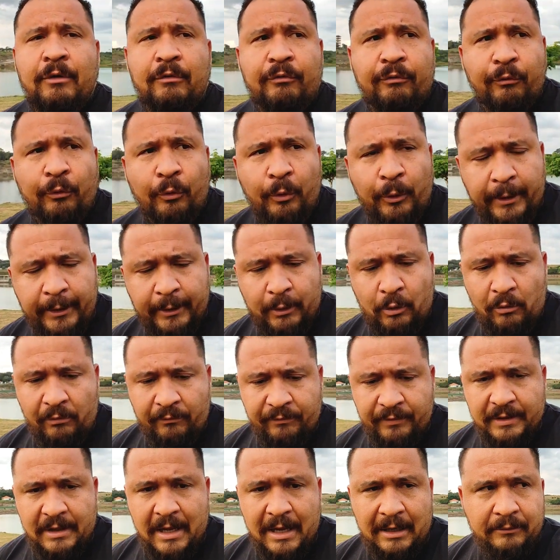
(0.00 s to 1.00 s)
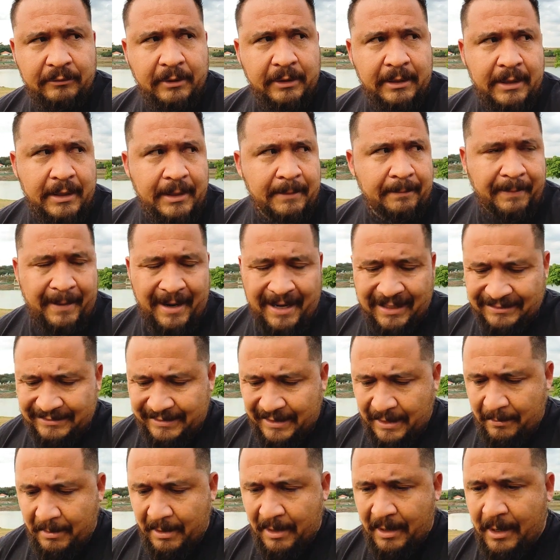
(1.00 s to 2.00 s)
foi convidado aí para
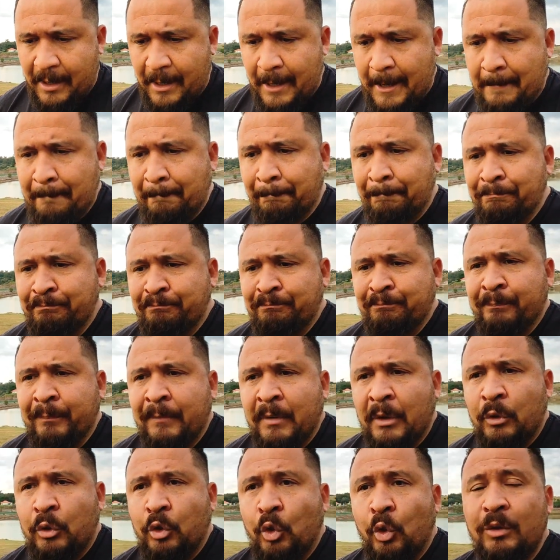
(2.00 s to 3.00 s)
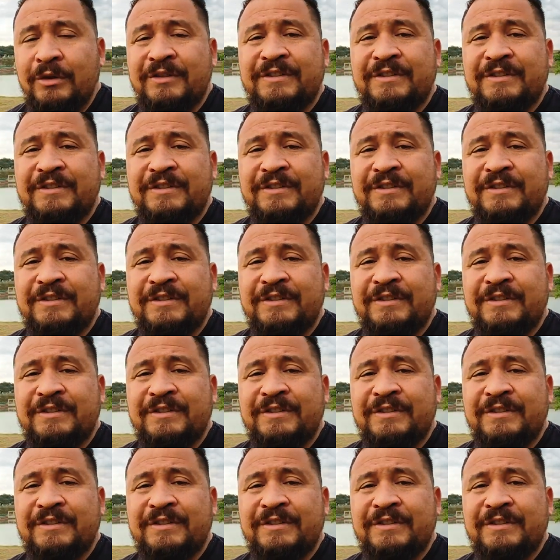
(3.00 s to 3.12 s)
trabalhar no